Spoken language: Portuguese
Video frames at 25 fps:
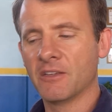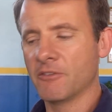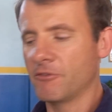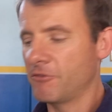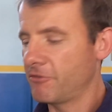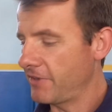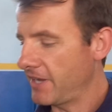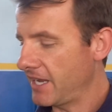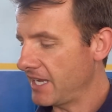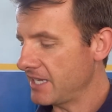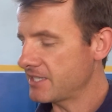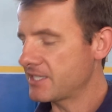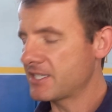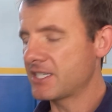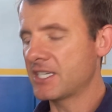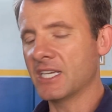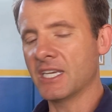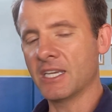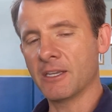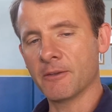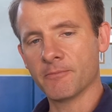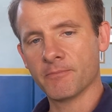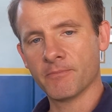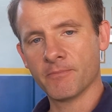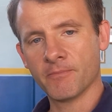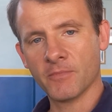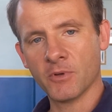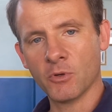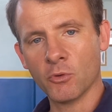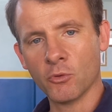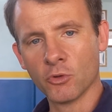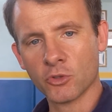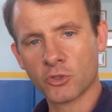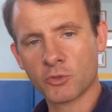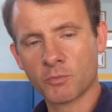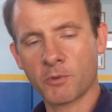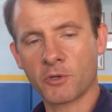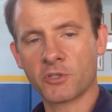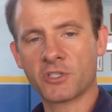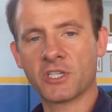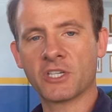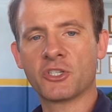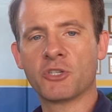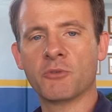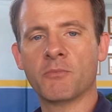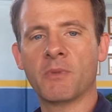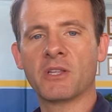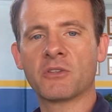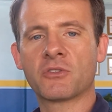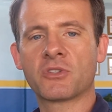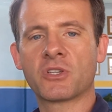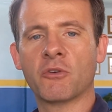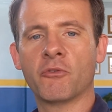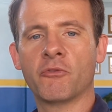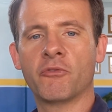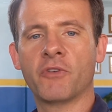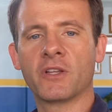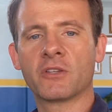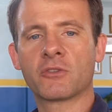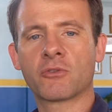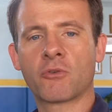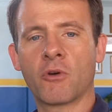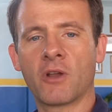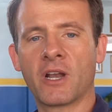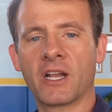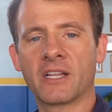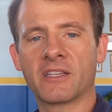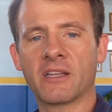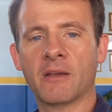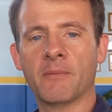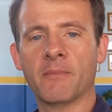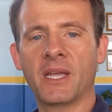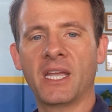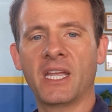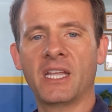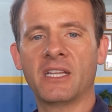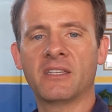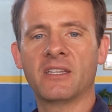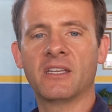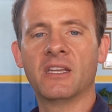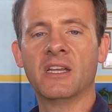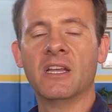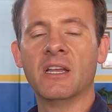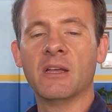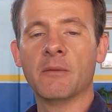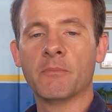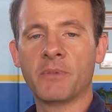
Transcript: Ver se os procedimentos são feitos corretamente,